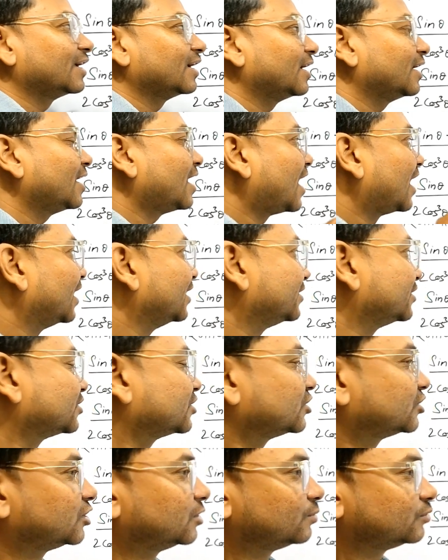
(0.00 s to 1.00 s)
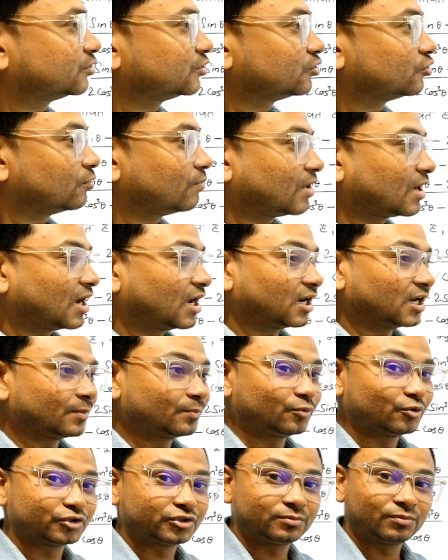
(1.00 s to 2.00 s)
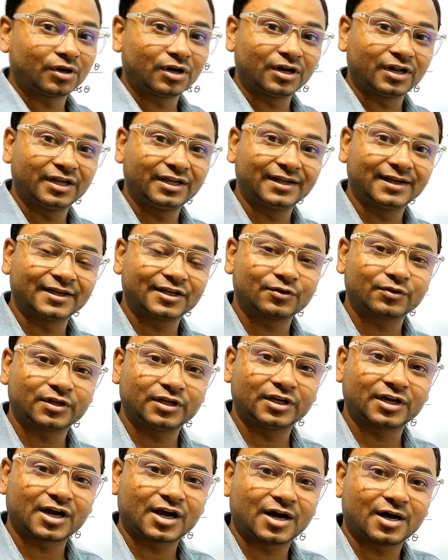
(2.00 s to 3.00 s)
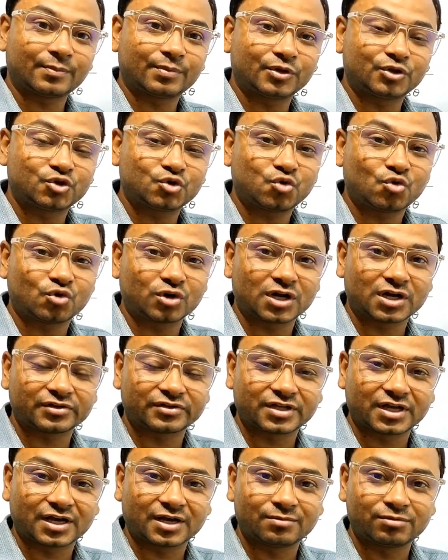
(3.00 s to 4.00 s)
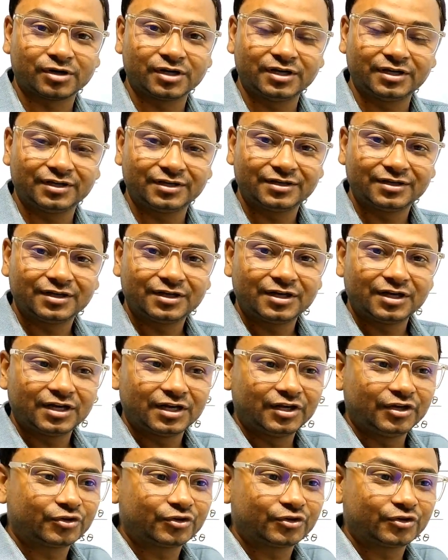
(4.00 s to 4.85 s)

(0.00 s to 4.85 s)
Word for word: से चलेंगे आर एच एस की तरफ से तो बनाना पॉसिबल नहीं है क्योंकि ये काफी छोटा सा है भाई